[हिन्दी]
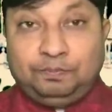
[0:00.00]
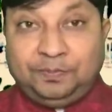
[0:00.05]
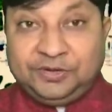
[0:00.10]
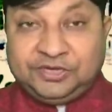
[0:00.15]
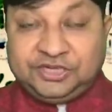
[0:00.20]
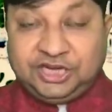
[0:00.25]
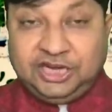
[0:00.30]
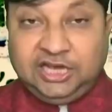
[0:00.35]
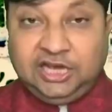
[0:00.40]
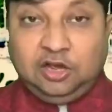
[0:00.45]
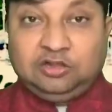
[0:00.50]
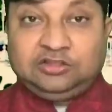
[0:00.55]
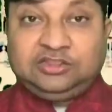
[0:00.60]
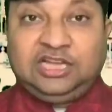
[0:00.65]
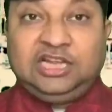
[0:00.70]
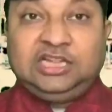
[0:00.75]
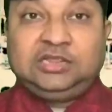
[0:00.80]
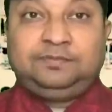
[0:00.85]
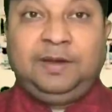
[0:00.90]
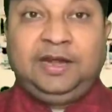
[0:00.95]
पिछड़े और
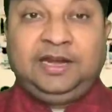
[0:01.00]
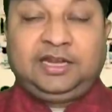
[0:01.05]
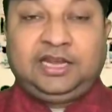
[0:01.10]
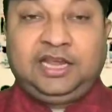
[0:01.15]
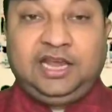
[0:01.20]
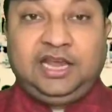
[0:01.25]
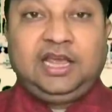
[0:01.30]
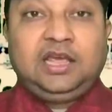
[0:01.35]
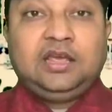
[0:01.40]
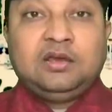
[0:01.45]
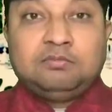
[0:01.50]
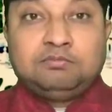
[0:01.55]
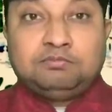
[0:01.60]
दलित वर्ग के